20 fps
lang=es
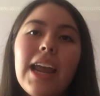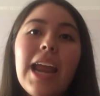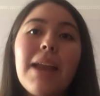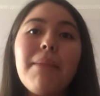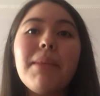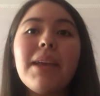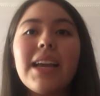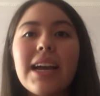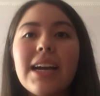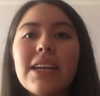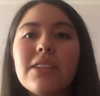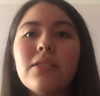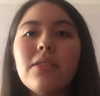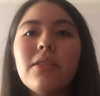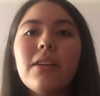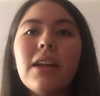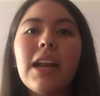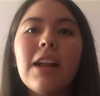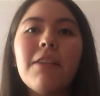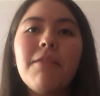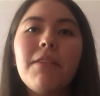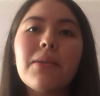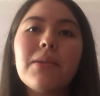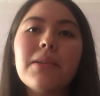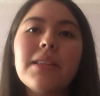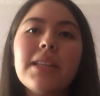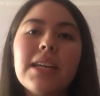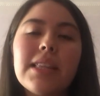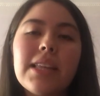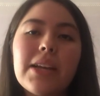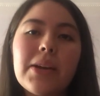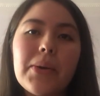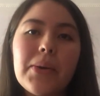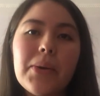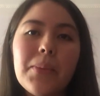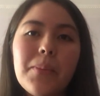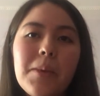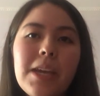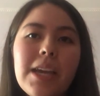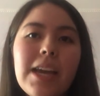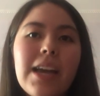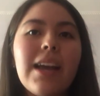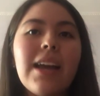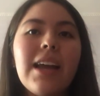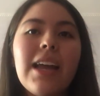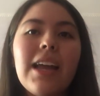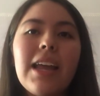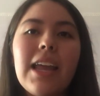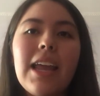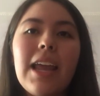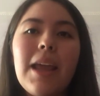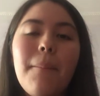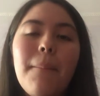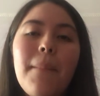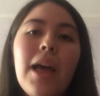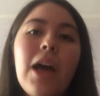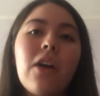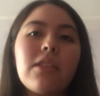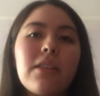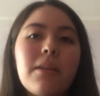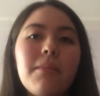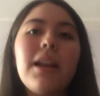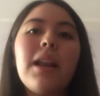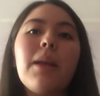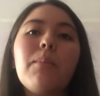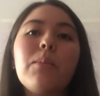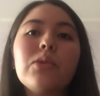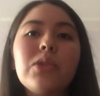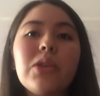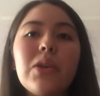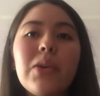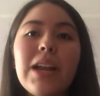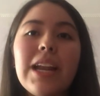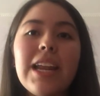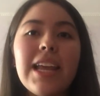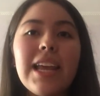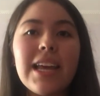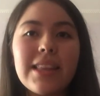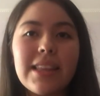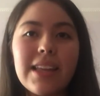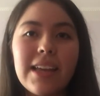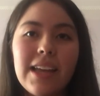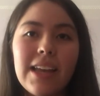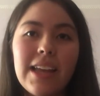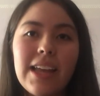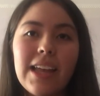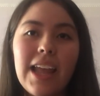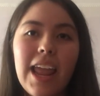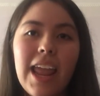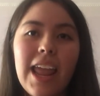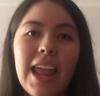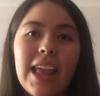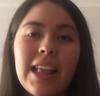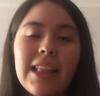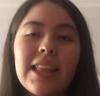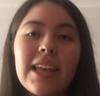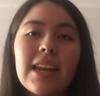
En mi caso, en la Facultad de Economía eh, me ha dado también la posibilidad eh, de